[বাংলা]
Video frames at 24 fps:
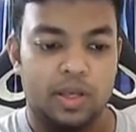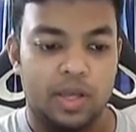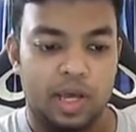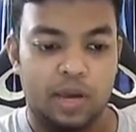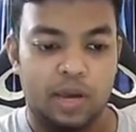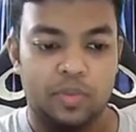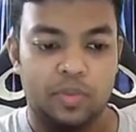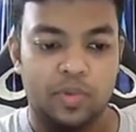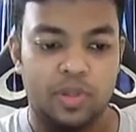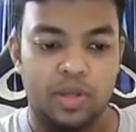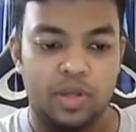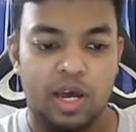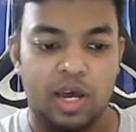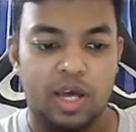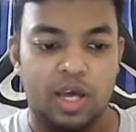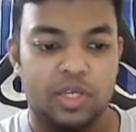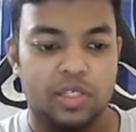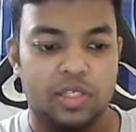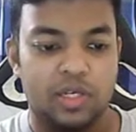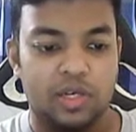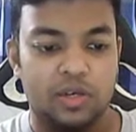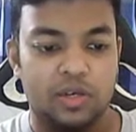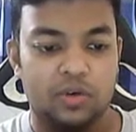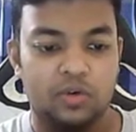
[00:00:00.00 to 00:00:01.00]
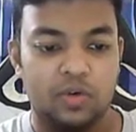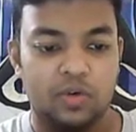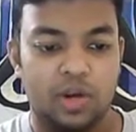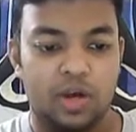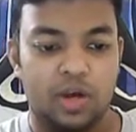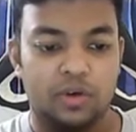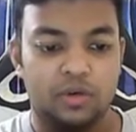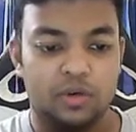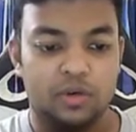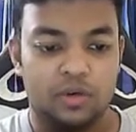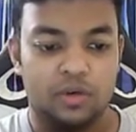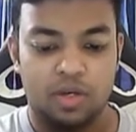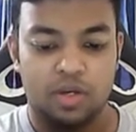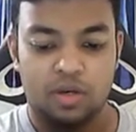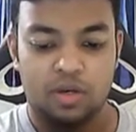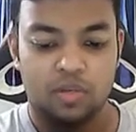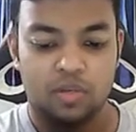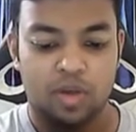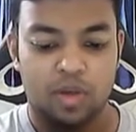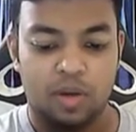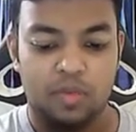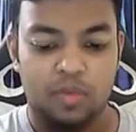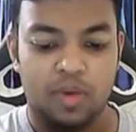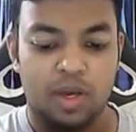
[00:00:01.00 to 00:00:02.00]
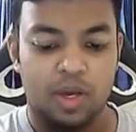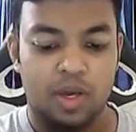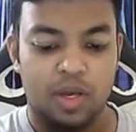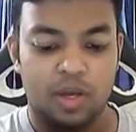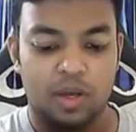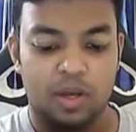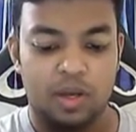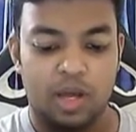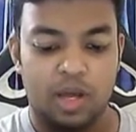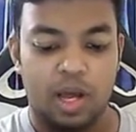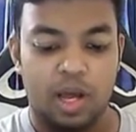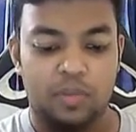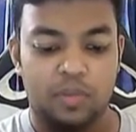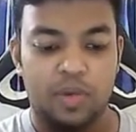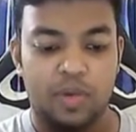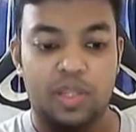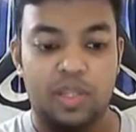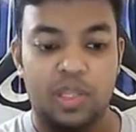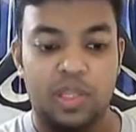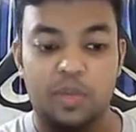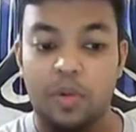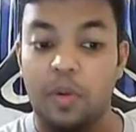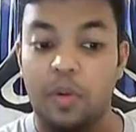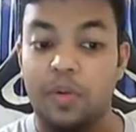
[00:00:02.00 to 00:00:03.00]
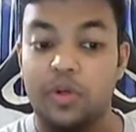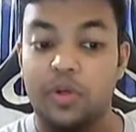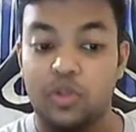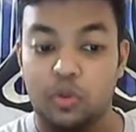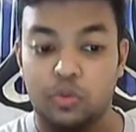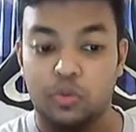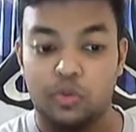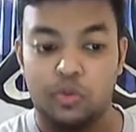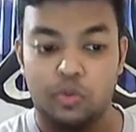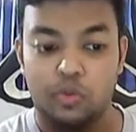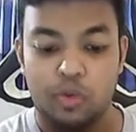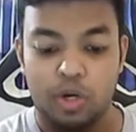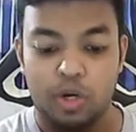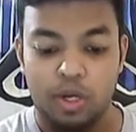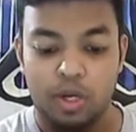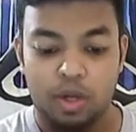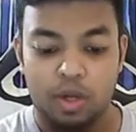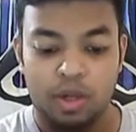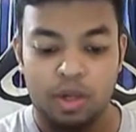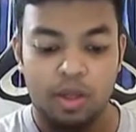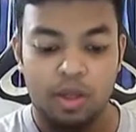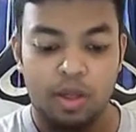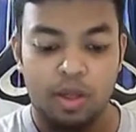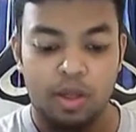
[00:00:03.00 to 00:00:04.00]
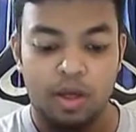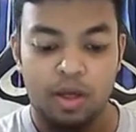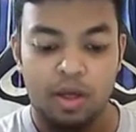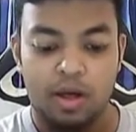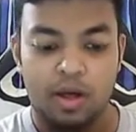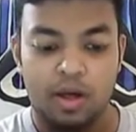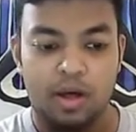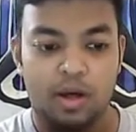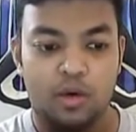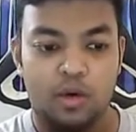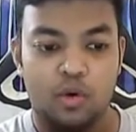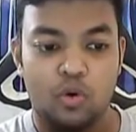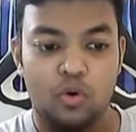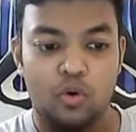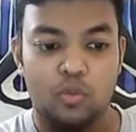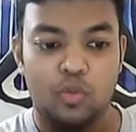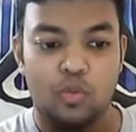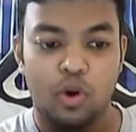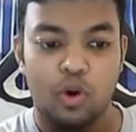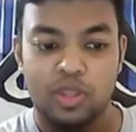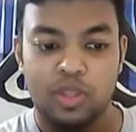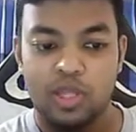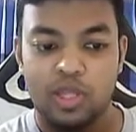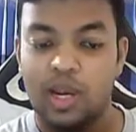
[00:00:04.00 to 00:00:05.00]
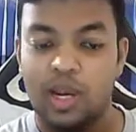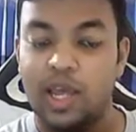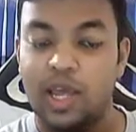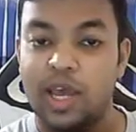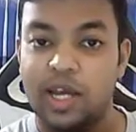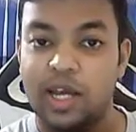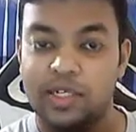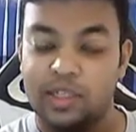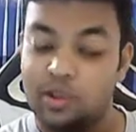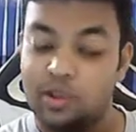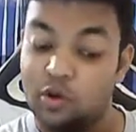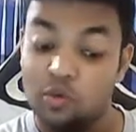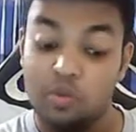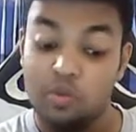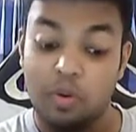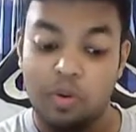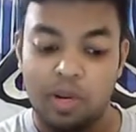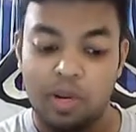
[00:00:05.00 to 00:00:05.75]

আমি হ্যাশ ইনক্লুড আই স্ট্রিম আমি আমরা যেভাবে সবসময় কোড ব্লকসে লিখে আসছি ওইভাবে